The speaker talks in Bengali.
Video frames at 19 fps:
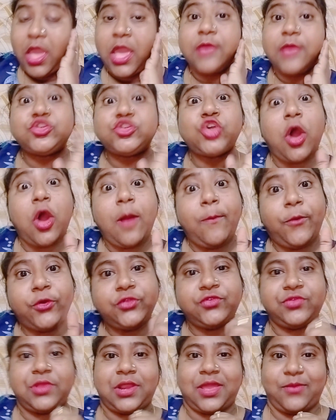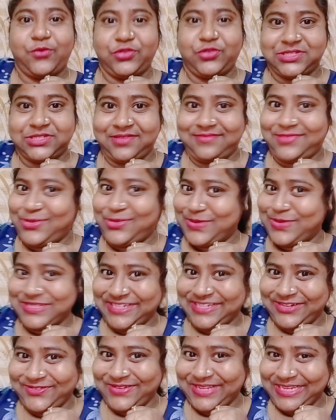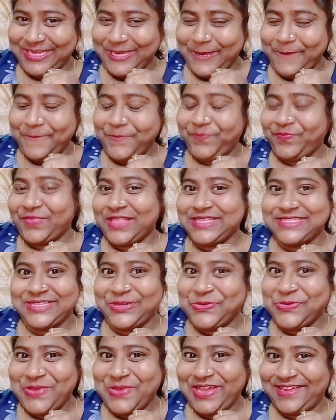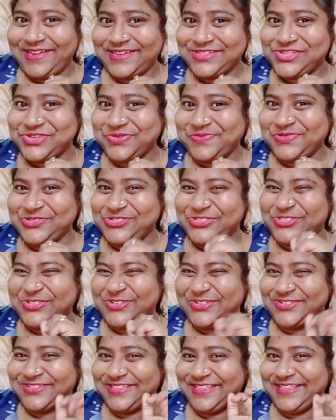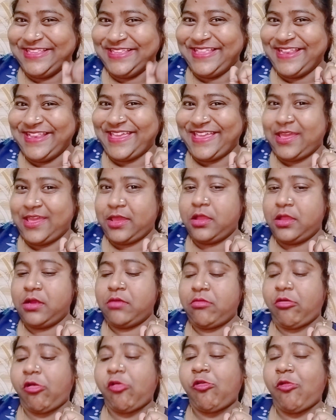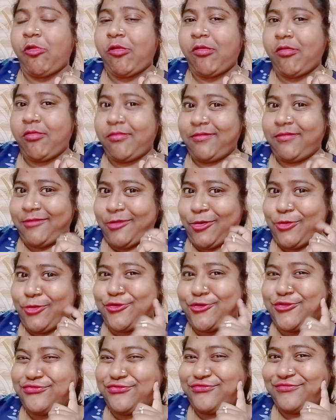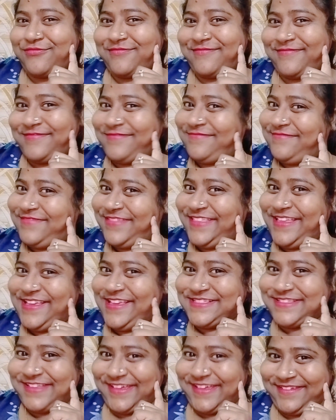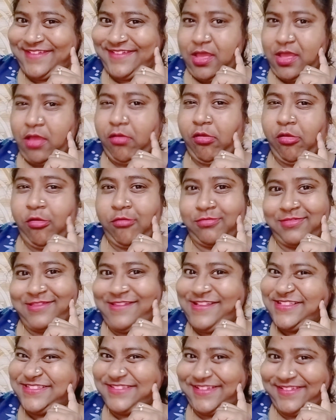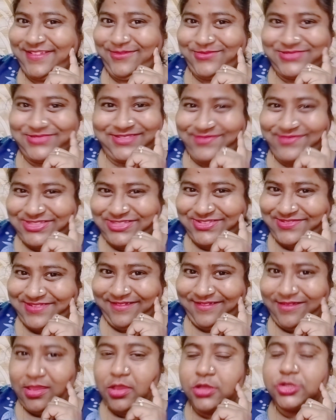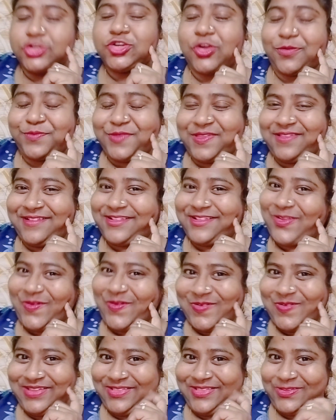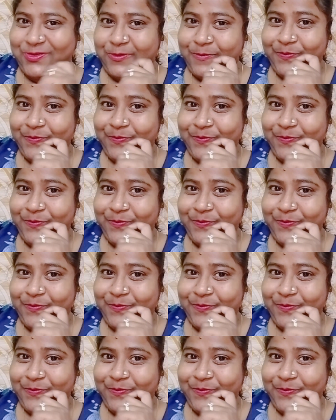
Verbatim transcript: এই সব বন্ধুদেরকে বলছি তোমরা জানো না যে কুলাঙ্গার সমস্ত দিদিদেরকে উফ দিয়ে যায় ও দিয়ে যায় বুঝতে পারছো না সব দিদিরা তখনই তো